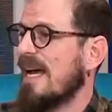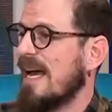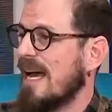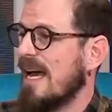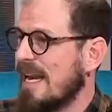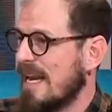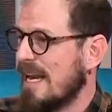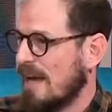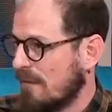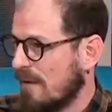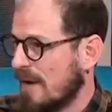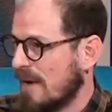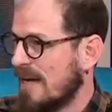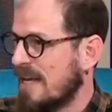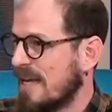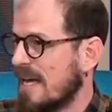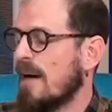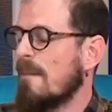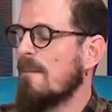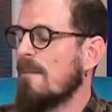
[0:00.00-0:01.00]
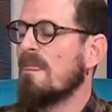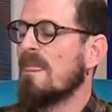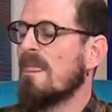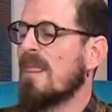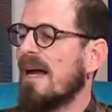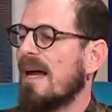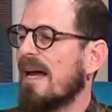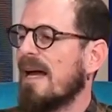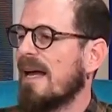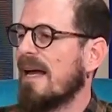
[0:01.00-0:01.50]
en la feria
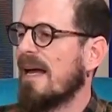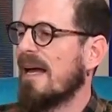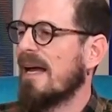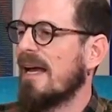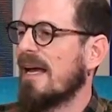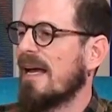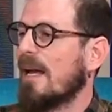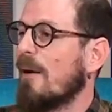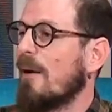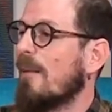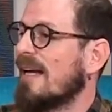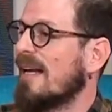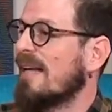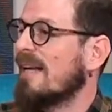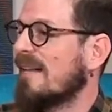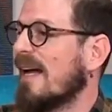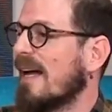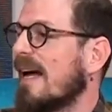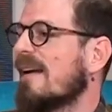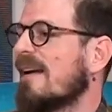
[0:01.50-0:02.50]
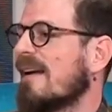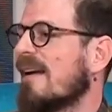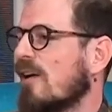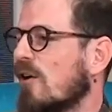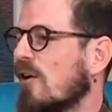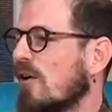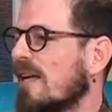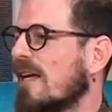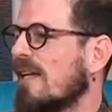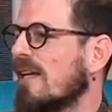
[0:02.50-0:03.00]
eh, que van a estar
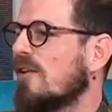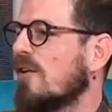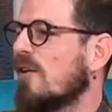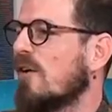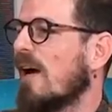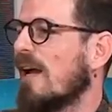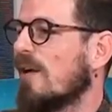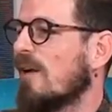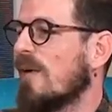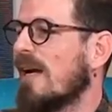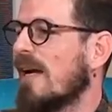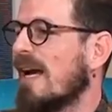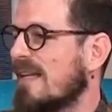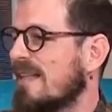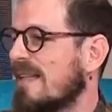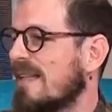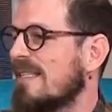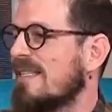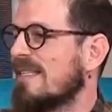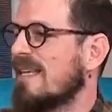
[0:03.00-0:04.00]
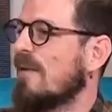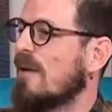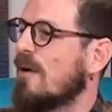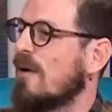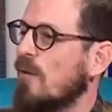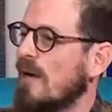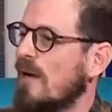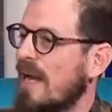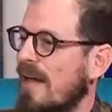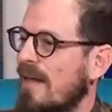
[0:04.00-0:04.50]
recorriendo algunas instancias
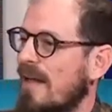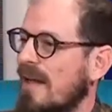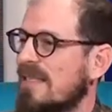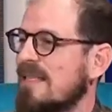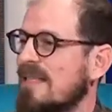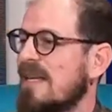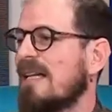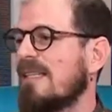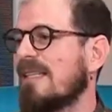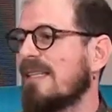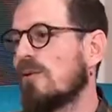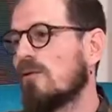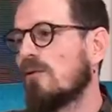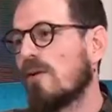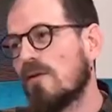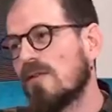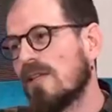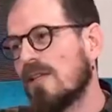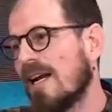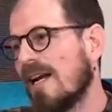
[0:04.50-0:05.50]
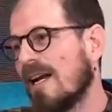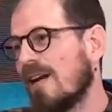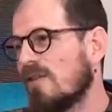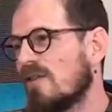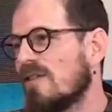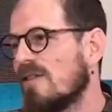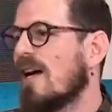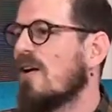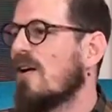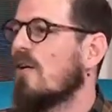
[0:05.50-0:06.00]
vinculadas tanto a Fontana
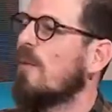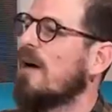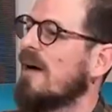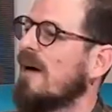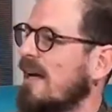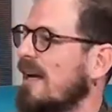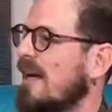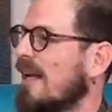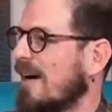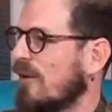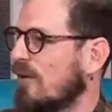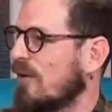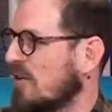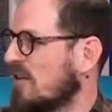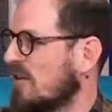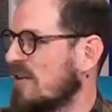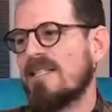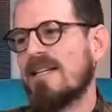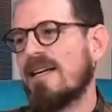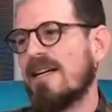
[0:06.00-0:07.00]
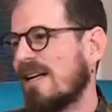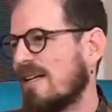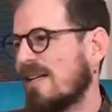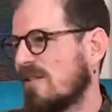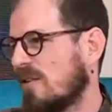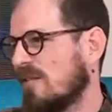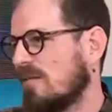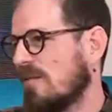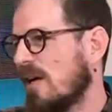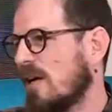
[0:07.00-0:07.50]
Rosa como a Angélica Gordiller, que
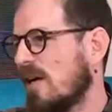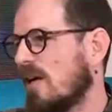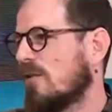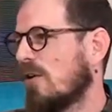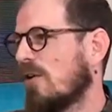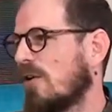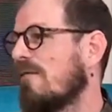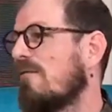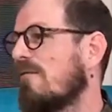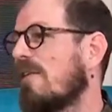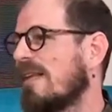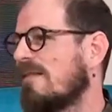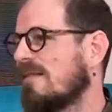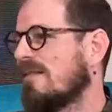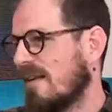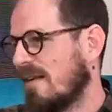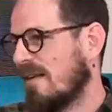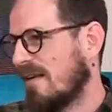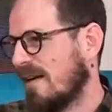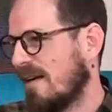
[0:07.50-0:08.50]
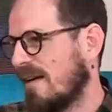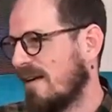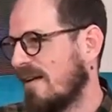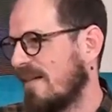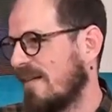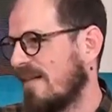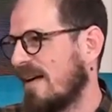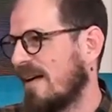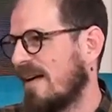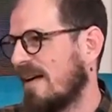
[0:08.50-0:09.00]
son dos referentes de,
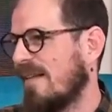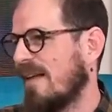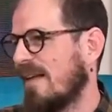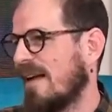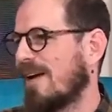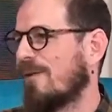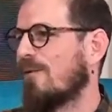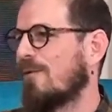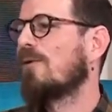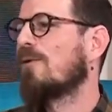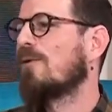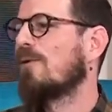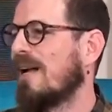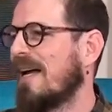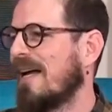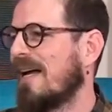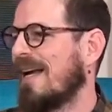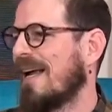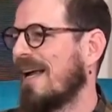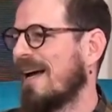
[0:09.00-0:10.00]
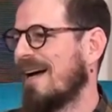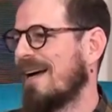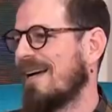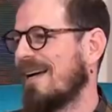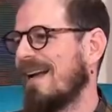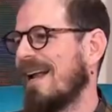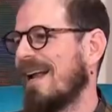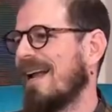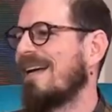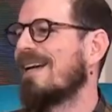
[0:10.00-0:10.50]
la cultura y la,
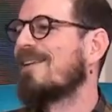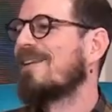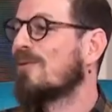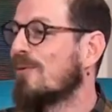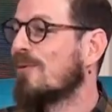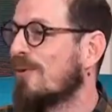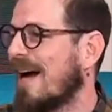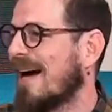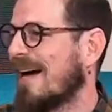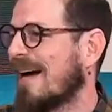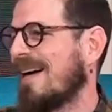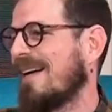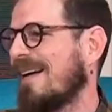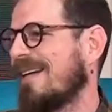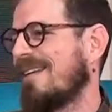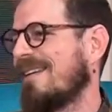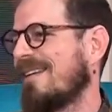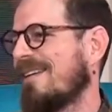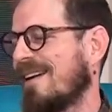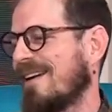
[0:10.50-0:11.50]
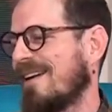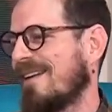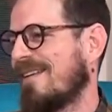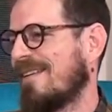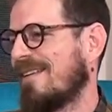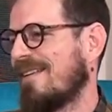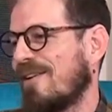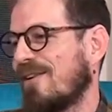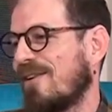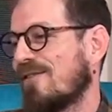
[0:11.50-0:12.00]
lectura acá
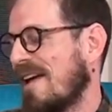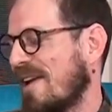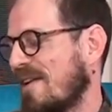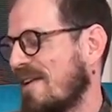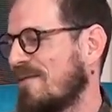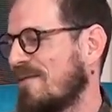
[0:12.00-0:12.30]
en Rosario.